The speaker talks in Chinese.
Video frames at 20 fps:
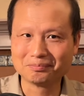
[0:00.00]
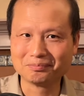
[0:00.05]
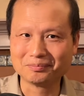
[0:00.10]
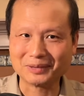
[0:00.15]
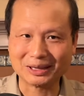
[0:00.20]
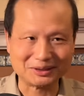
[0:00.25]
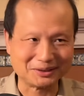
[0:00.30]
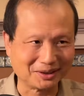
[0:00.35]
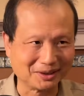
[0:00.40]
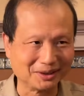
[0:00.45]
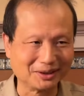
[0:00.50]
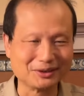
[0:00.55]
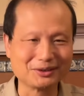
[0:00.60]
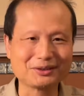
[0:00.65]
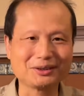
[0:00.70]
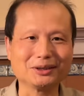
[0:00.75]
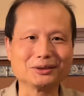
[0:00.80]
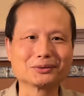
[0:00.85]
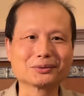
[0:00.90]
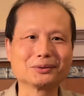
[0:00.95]
把字都
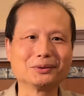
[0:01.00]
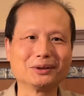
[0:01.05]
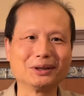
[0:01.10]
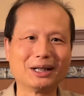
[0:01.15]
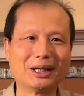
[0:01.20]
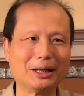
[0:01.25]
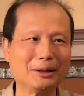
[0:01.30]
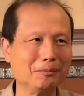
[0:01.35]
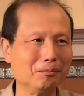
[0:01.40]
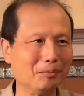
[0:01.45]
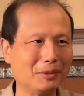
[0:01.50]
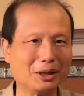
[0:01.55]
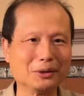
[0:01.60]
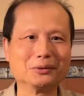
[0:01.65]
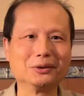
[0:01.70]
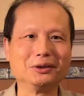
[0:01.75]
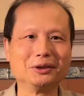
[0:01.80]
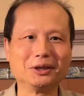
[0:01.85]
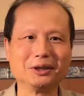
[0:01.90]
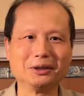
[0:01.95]
写出来没
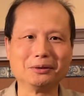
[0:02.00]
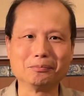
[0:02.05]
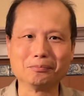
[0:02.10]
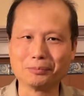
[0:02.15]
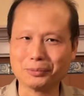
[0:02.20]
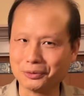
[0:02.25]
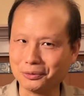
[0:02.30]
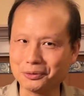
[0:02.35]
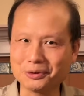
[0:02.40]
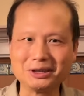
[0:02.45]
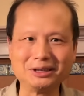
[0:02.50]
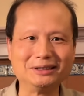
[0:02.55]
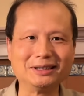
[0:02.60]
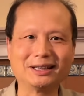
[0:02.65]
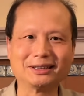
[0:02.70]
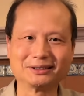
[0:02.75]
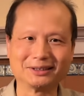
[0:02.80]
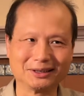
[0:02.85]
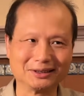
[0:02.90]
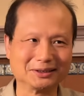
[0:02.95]
问题，不会
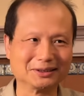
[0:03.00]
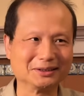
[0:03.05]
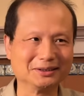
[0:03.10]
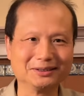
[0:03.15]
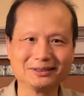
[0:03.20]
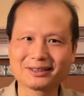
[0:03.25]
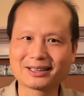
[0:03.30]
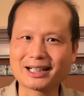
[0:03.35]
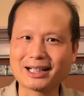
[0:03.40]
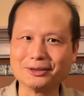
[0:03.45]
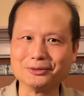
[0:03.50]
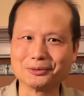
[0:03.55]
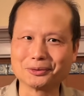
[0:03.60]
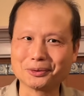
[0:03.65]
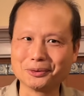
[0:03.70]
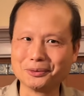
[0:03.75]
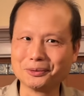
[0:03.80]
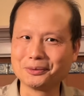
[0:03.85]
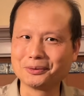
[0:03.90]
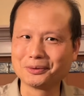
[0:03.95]
让人呃看
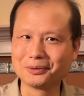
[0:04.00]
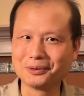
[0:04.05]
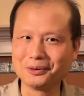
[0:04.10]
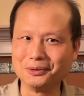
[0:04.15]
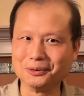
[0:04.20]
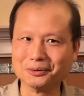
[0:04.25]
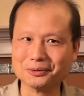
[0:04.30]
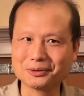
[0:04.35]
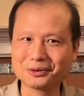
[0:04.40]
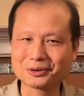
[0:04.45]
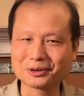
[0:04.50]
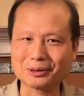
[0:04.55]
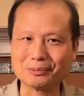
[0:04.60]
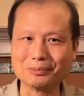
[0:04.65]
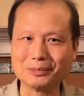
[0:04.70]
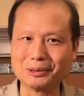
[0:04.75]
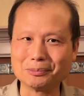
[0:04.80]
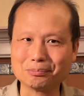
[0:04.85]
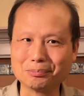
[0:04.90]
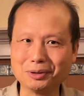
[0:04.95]
出有什
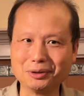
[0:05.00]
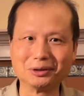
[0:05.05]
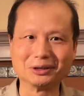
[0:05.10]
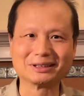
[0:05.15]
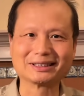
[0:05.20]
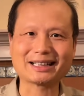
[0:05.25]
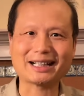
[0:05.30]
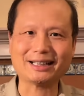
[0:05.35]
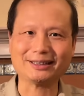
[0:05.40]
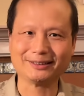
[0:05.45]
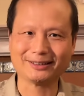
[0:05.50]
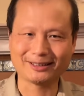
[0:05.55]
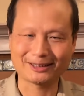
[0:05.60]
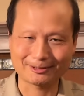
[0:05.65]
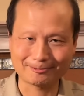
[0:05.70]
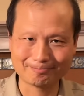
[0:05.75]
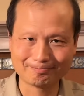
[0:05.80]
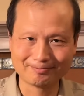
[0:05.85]
么破绽的。